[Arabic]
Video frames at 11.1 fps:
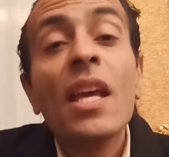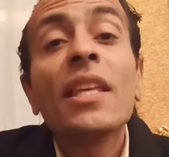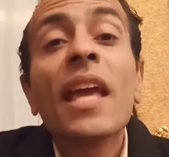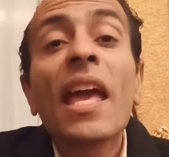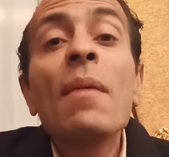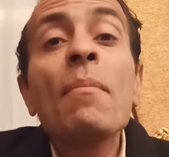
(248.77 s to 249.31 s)

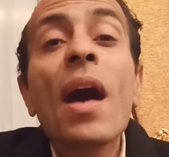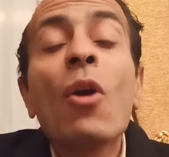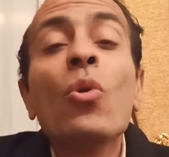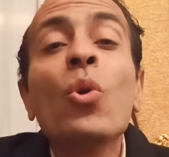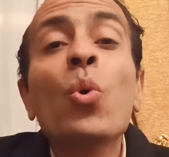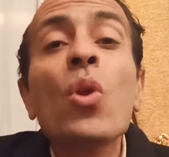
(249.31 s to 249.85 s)
يا اما
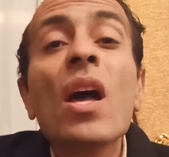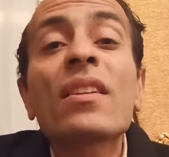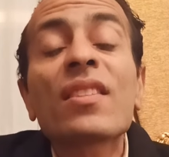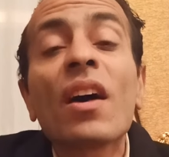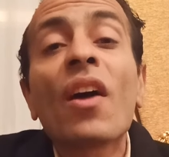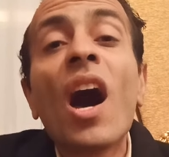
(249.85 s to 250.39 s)
اقوله لك
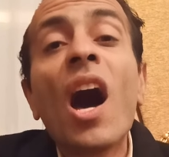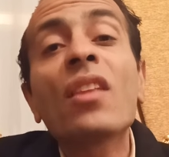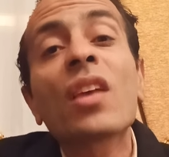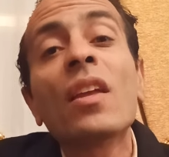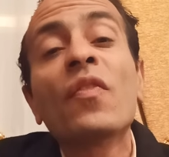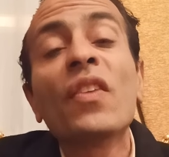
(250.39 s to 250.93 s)

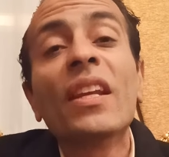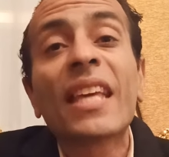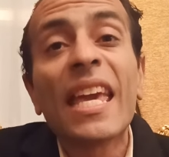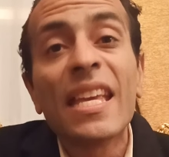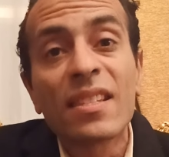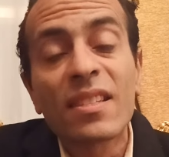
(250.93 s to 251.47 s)
صراحة في
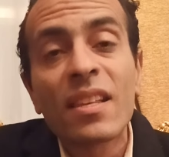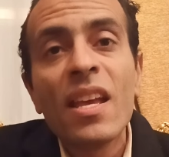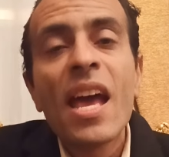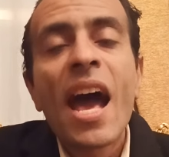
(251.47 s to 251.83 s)
الكيس